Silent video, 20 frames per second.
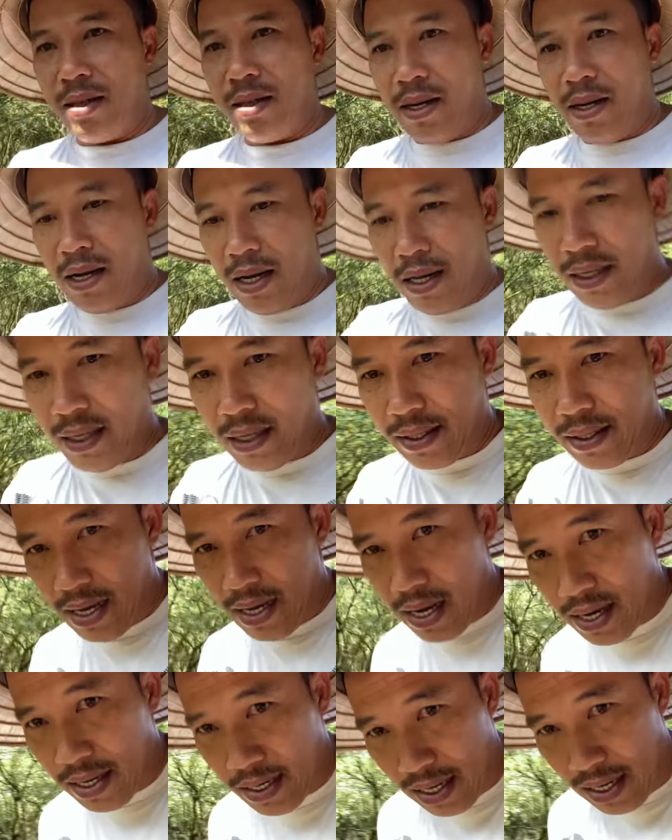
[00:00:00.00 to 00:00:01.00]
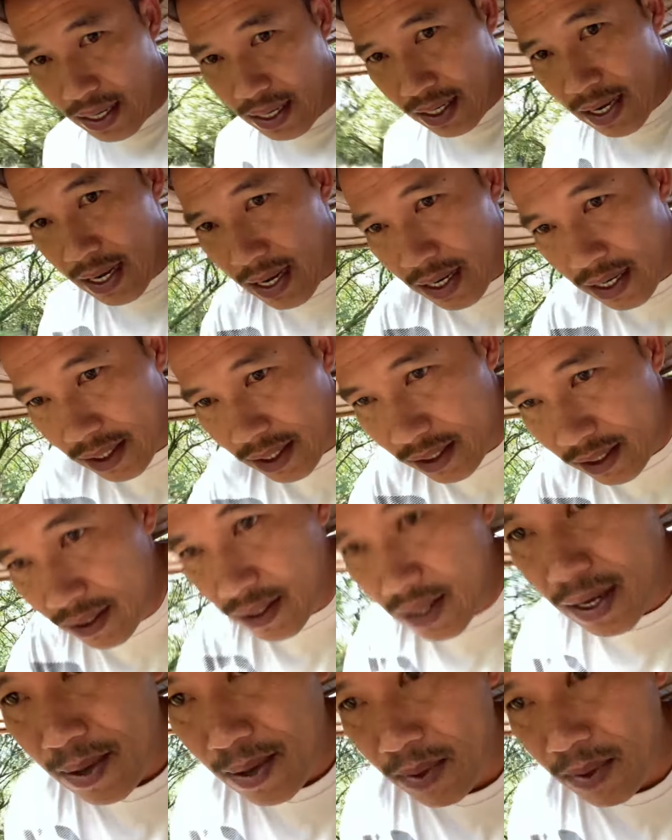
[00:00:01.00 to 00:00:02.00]
rồi ờ, được rồi để à, trưa
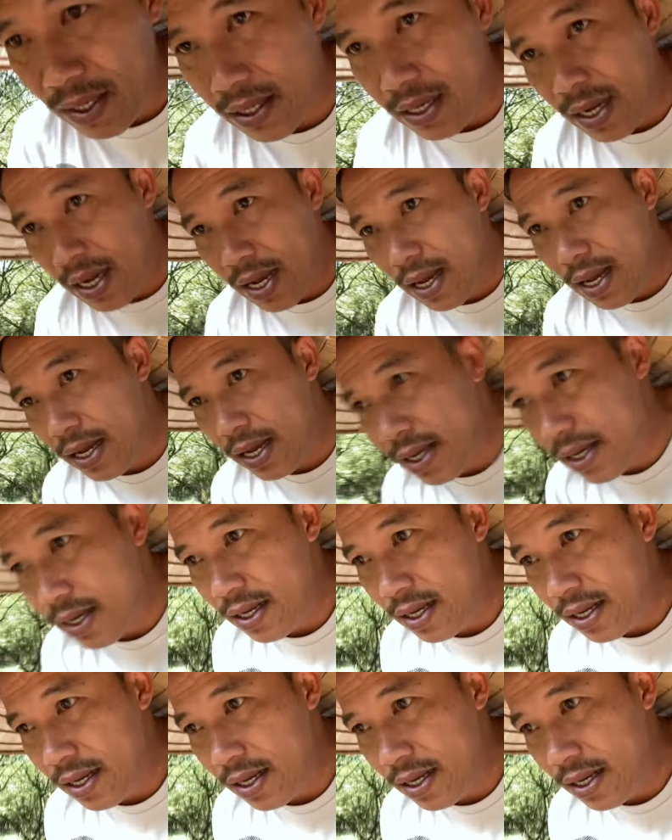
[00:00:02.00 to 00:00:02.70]
nay mình à...